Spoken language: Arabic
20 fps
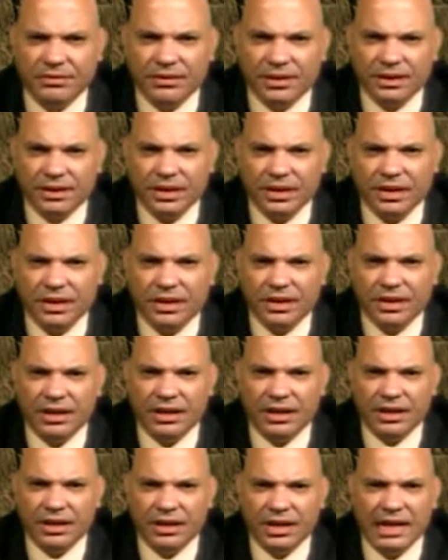
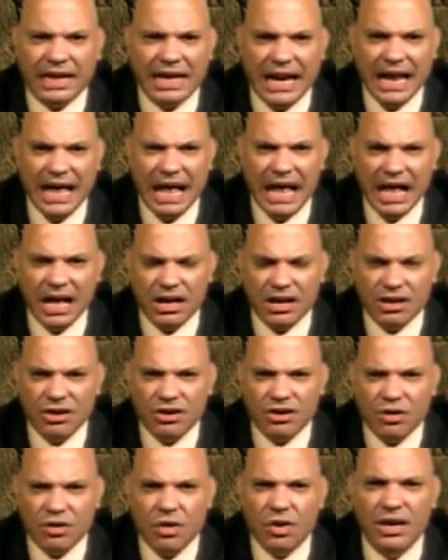آه، اجلاء
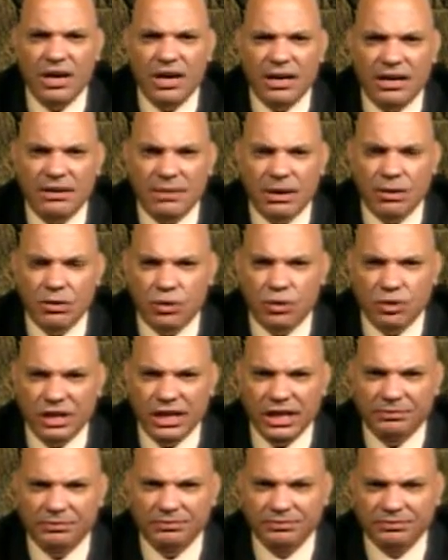كل
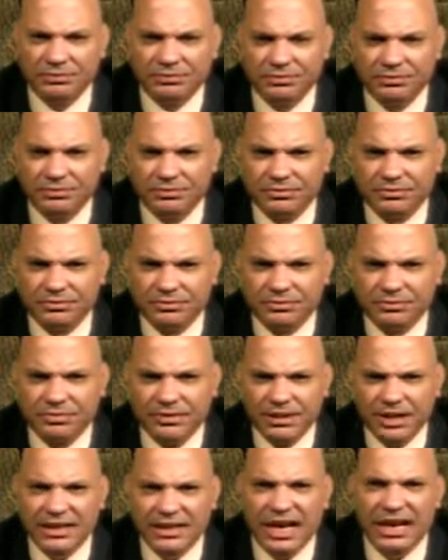الموجودين
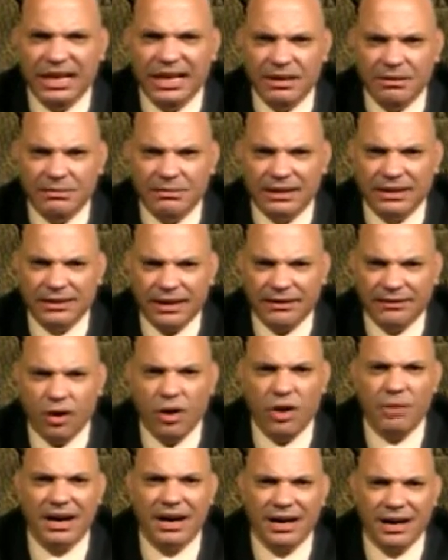داخل المتحف
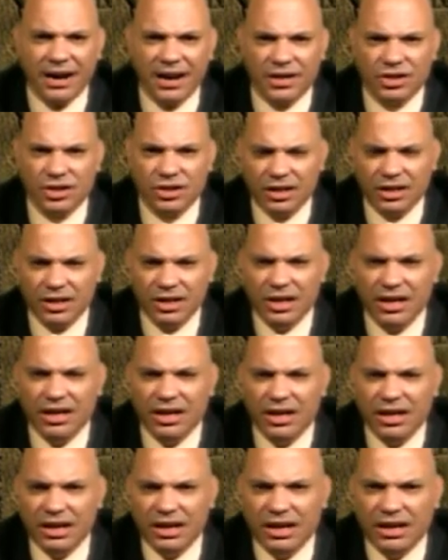هو ما خرجش
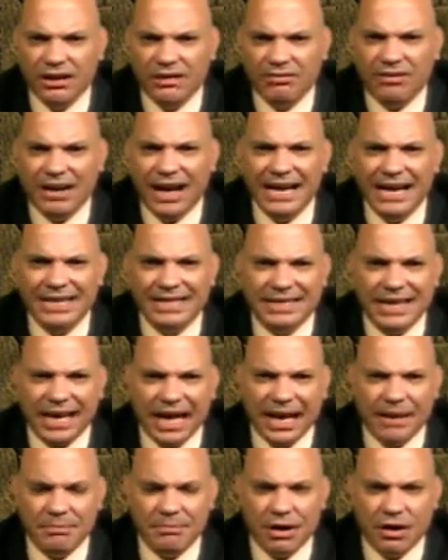
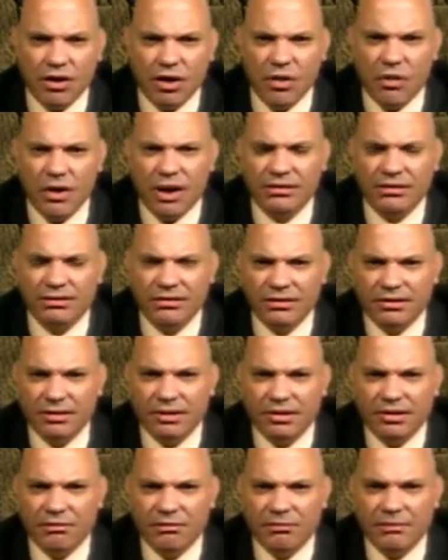فاستخبى جوه
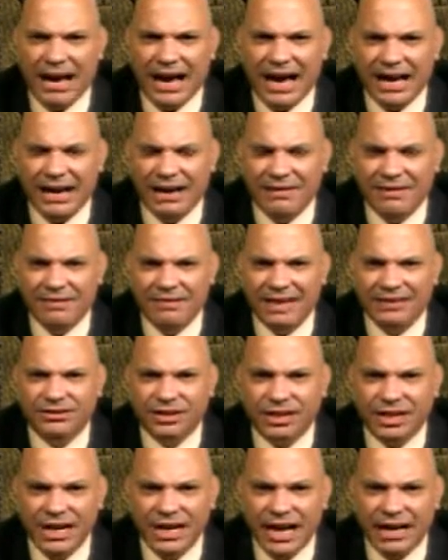مع
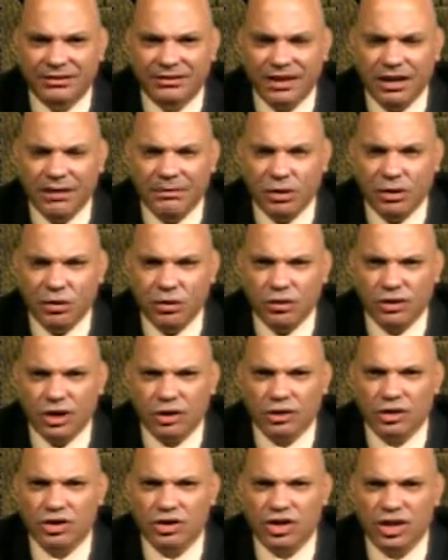الفاترينات اللي موجوده
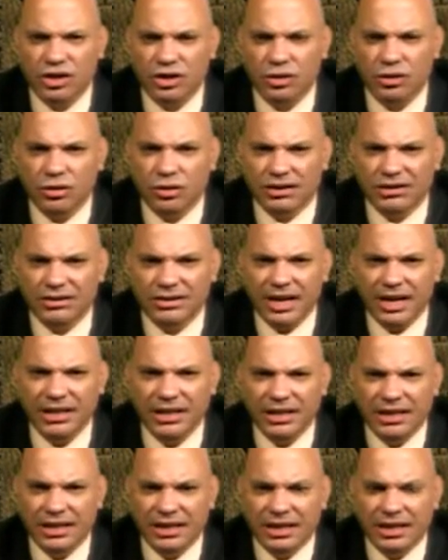خصوصا الدور
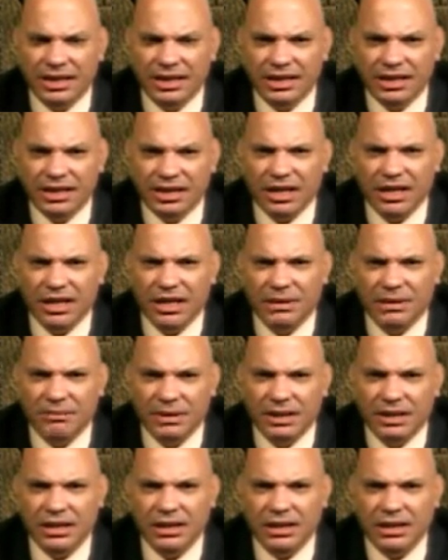الثاني
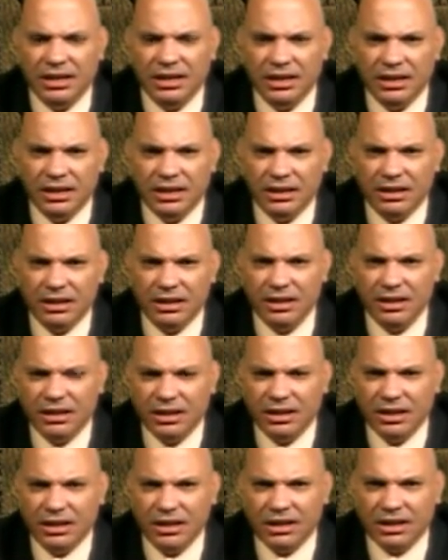آه،
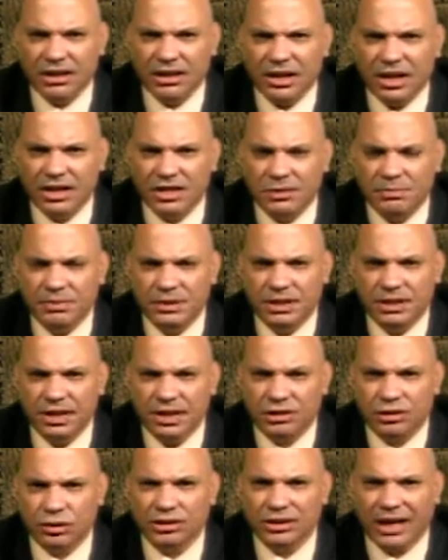الخاص
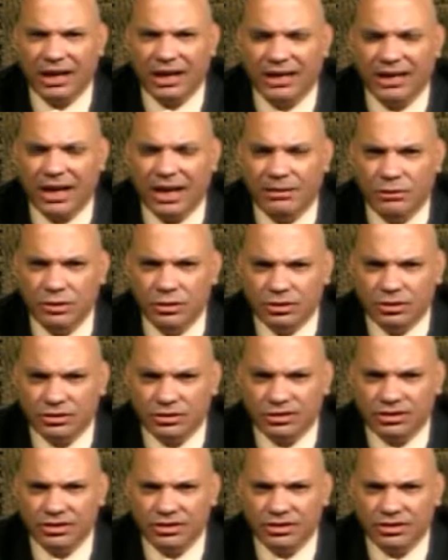بتوت عنخ امون